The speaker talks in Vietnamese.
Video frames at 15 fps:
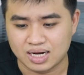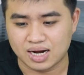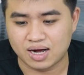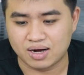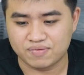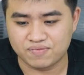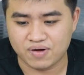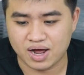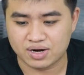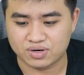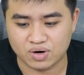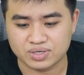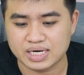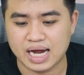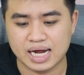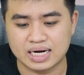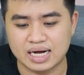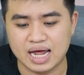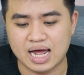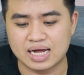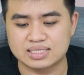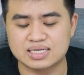đó, và rõ ràng
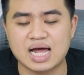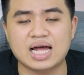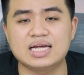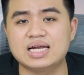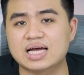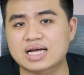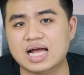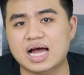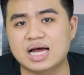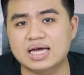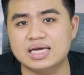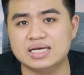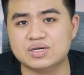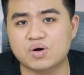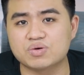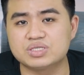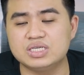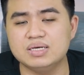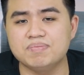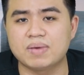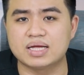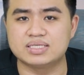là đây là cái con
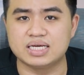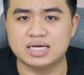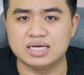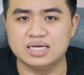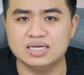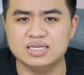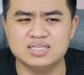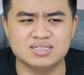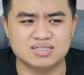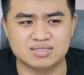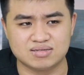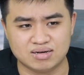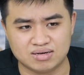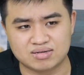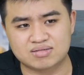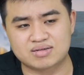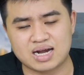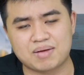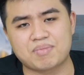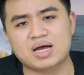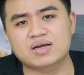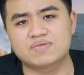chip mà chỉ được
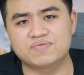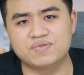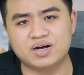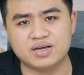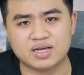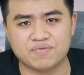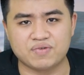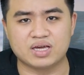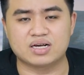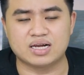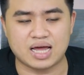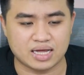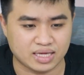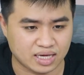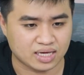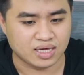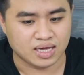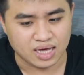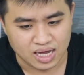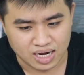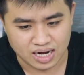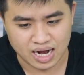ra mắt với cái việc là gì
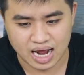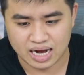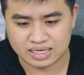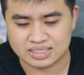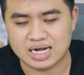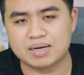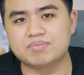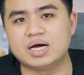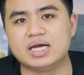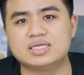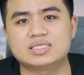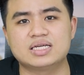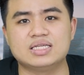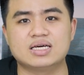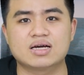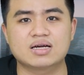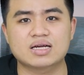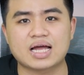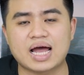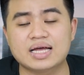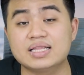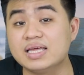là trang bị trên những
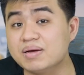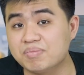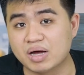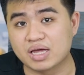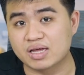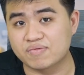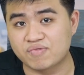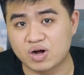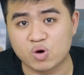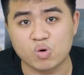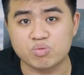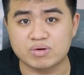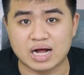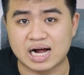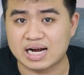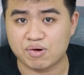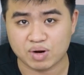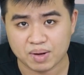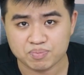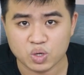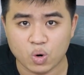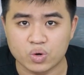cái thiết bị phân khúc cận cao
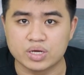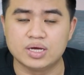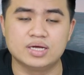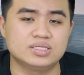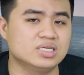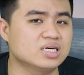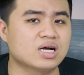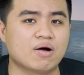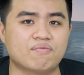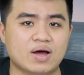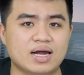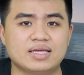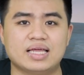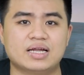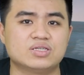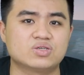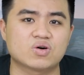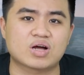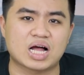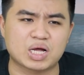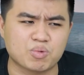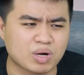cấp thôi chứ không phải là dành cho
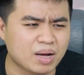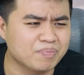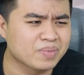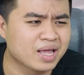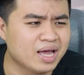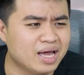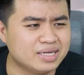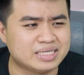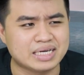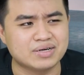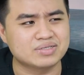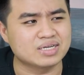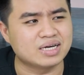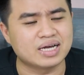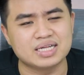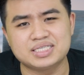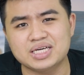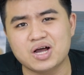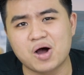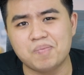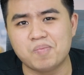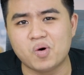cận cao cấp chỉ có trừ cái
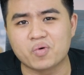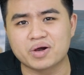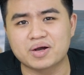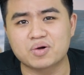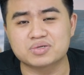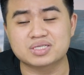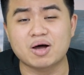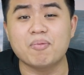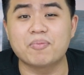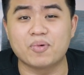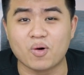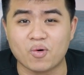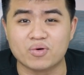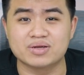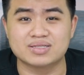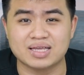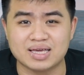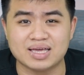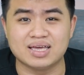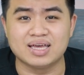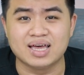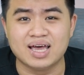chiếc Oppo Reno 6 Pro ấy,
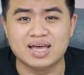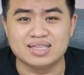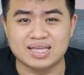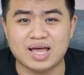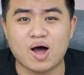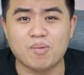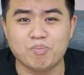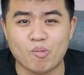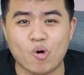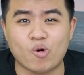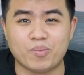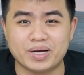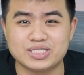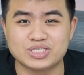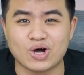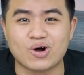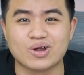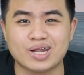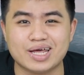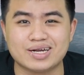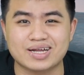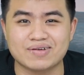thì thì Oppo mới cho
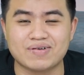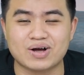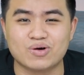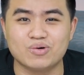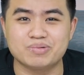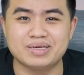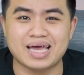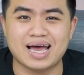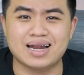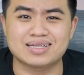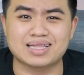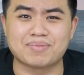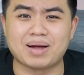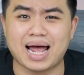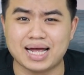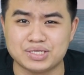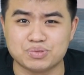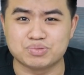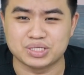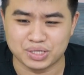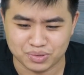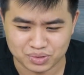lên cái phân khúc giá là tầm 20
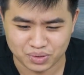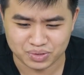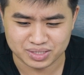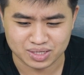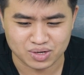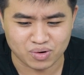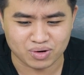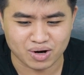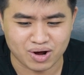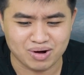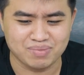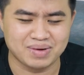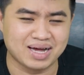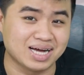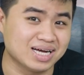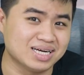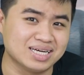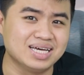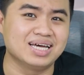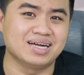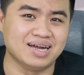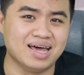triệu thôi chứ còn đó mà
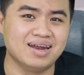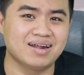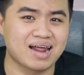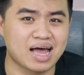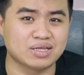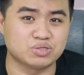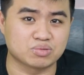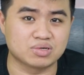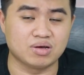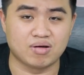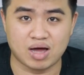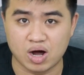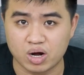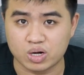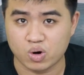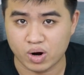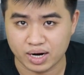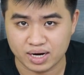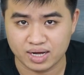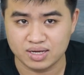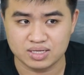để lên 20 triệu là hơi khoai đấy